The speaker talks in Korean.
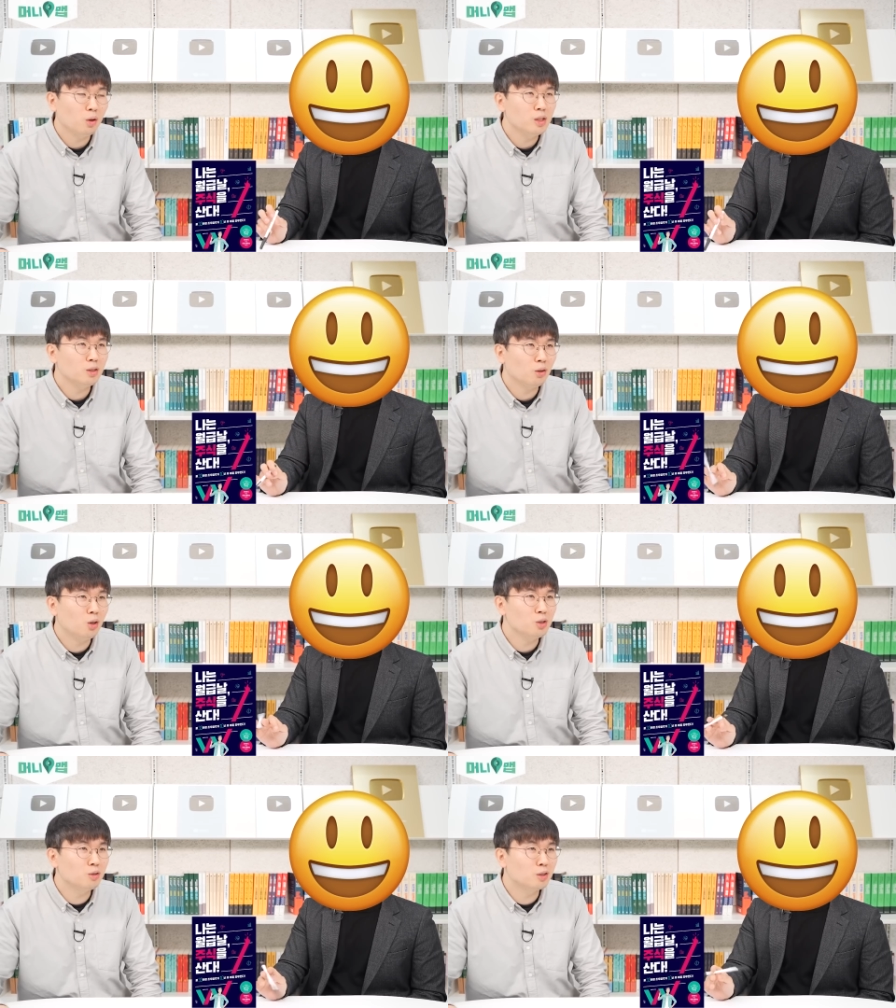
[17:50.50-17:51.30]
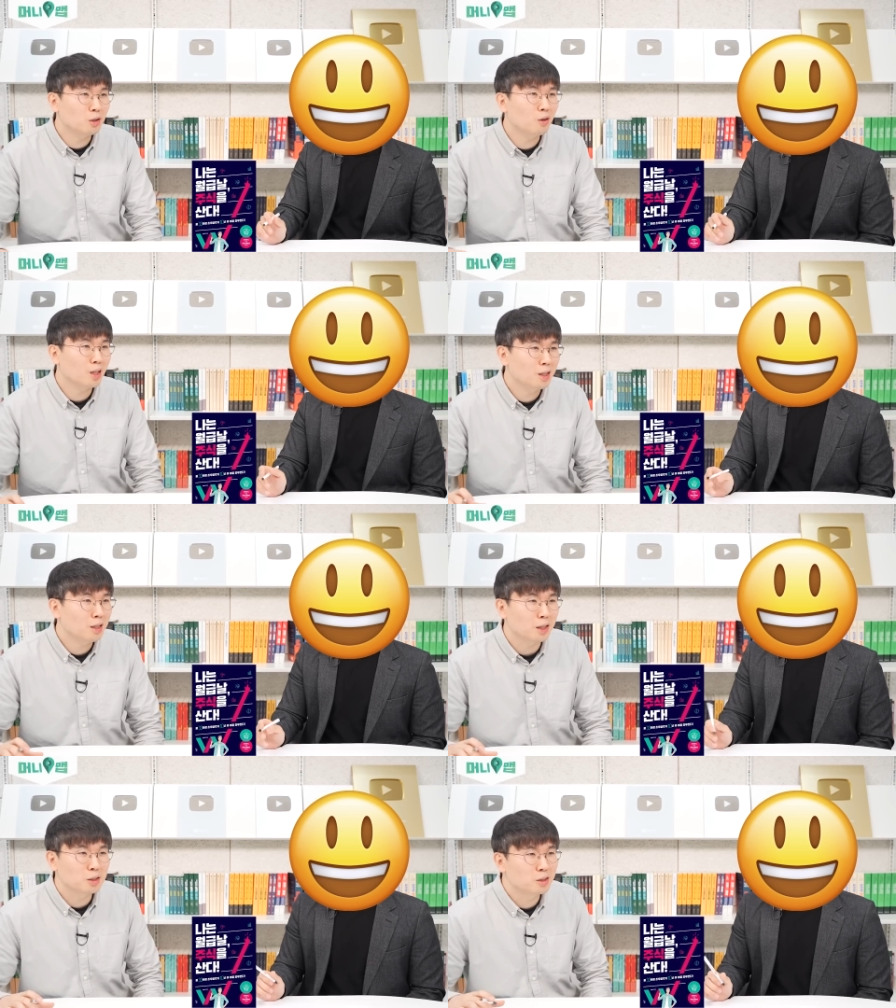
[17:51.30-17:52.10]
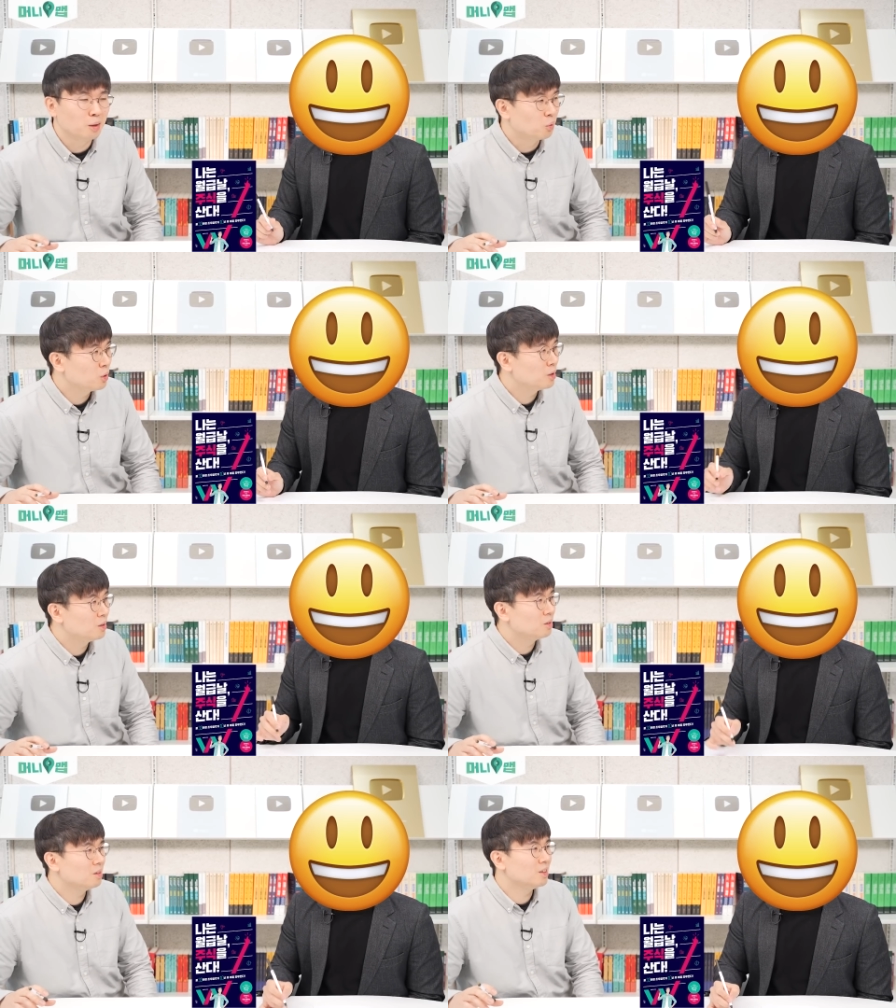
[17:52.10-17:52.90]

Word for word: 훨씬 더 커질 수 있을 것 같긴 한데 아직은 잘 모르겠더라고요